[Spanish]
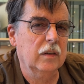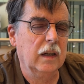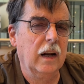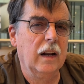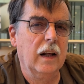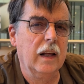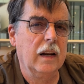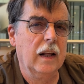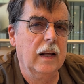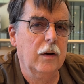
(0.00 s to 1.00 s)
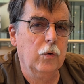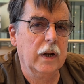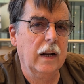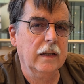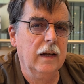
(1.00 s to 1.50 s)
declarar la guerra a
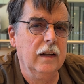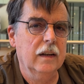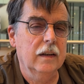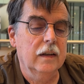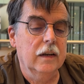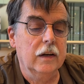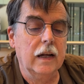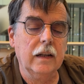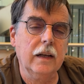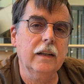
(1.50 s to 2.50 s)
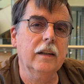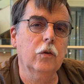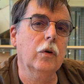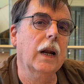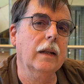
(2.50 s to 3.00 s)
Ucrania, Karyakin es
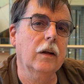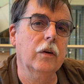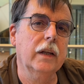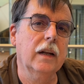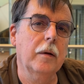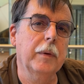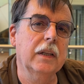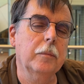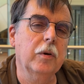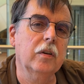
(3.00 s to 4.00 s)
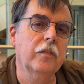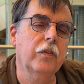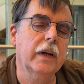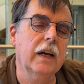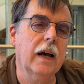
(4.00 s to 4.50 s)
de Ucrania originalmente, pero se
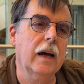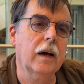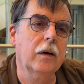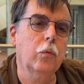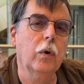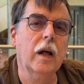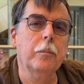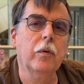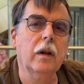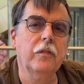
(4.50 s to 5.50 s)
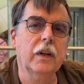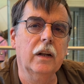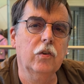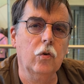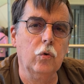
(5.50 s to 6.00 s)
fue a jugar por la
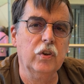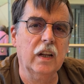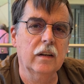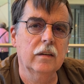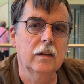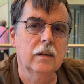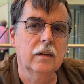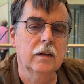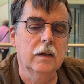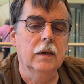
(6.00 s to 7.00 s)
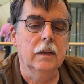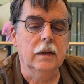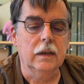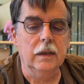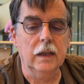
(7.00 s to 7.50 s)
Federación Rusa. Órale.
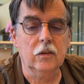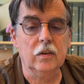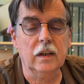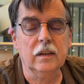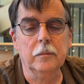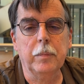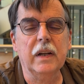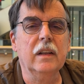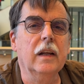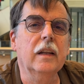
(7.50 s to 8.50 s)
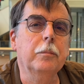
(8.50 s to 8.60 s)
Y entonces parece que es